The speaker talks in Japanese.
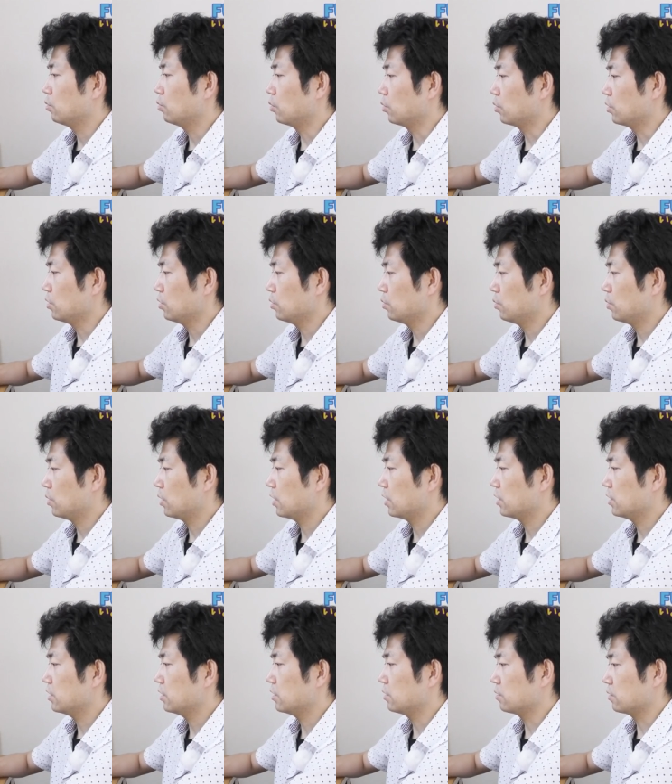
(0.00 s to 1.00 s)
ご利用
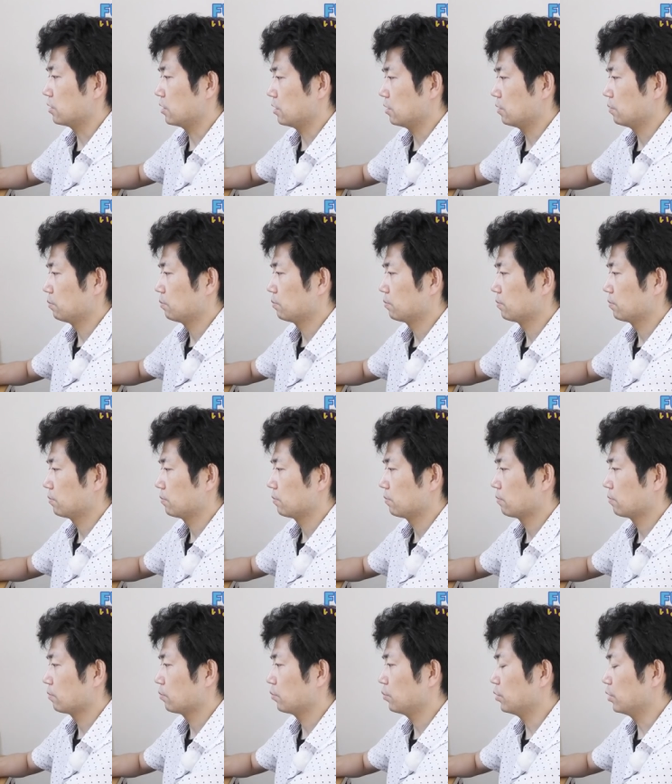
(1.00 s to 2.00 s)
開始月、
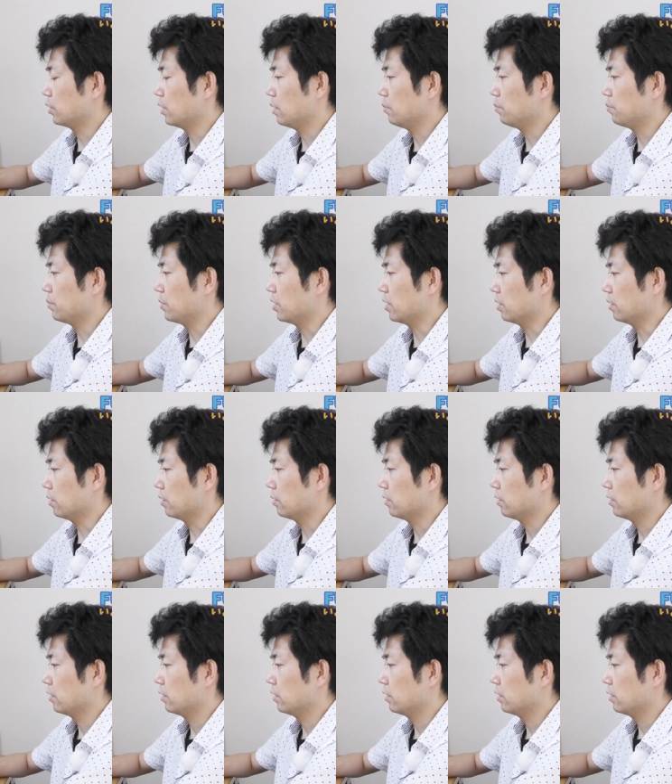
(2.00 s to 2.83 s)
プラン名、